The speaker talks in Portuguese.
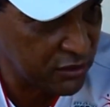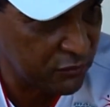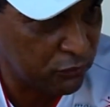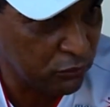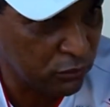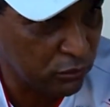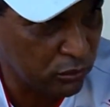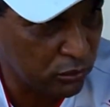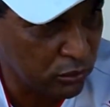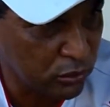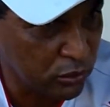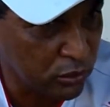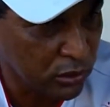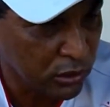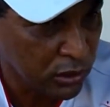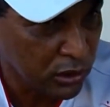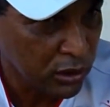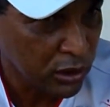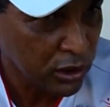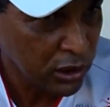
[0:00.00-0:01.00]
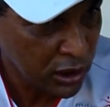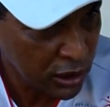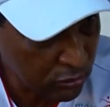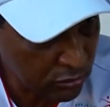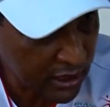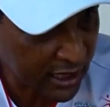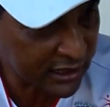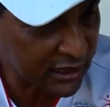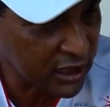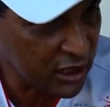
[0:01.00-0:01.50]
de futuro. E o
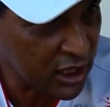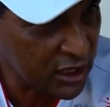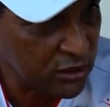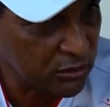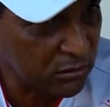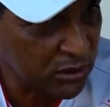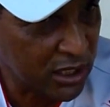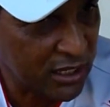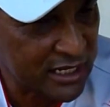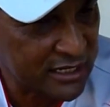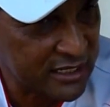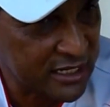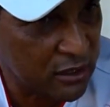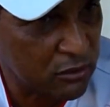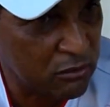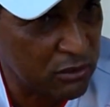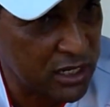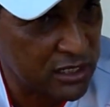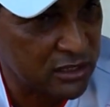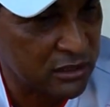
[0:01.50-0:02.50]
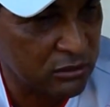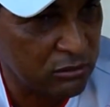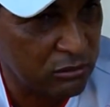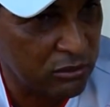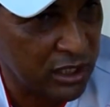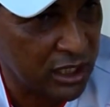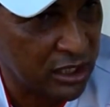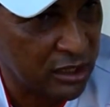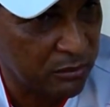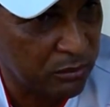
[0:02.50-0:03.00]
Natan nós vamos dar uma sequência com
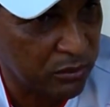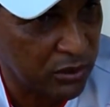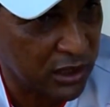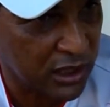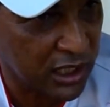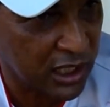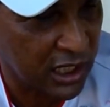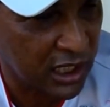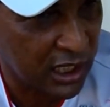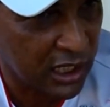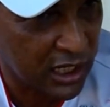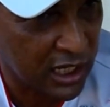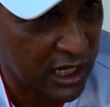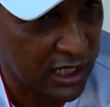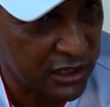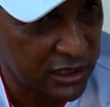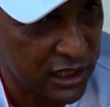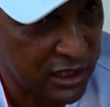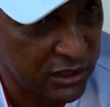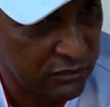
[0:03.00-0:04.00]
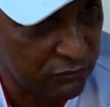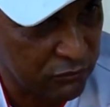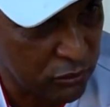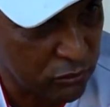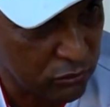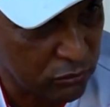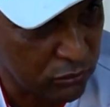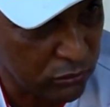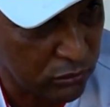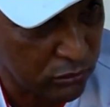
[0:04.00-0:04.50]
ele, porque a gente viu
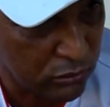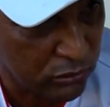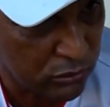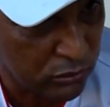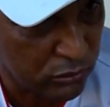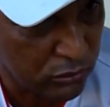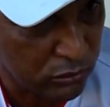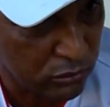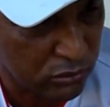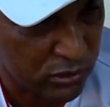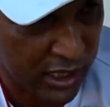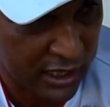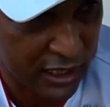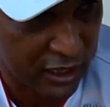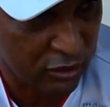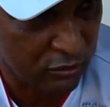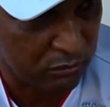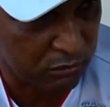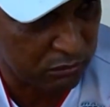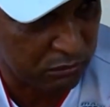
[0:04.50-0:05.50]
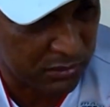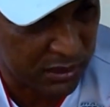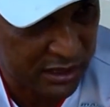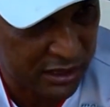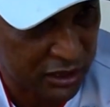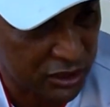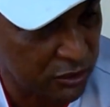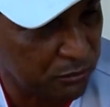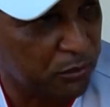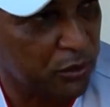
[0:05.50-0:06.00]
um, um zagueiro
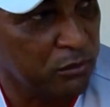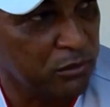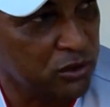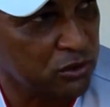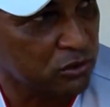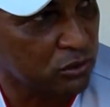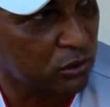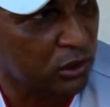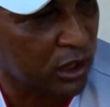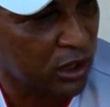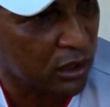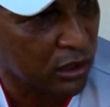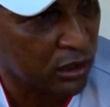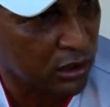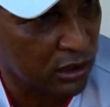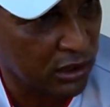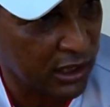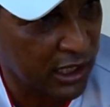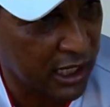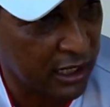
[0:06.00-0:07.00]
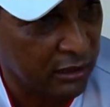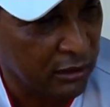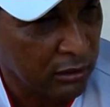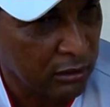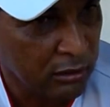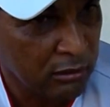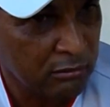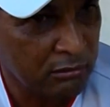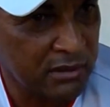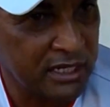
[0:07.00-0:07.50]
bastante promissor, né?
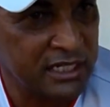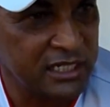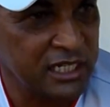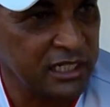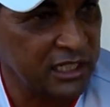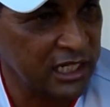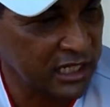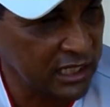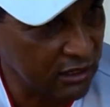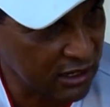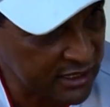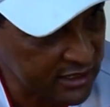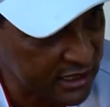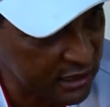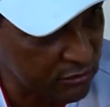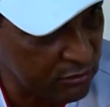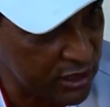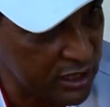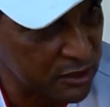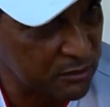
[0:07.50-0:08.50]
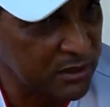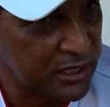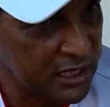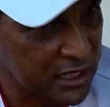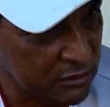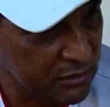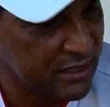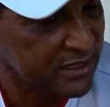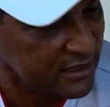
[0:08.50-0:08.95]
Mas a gente tem que dar uma sequência para a gente ter uma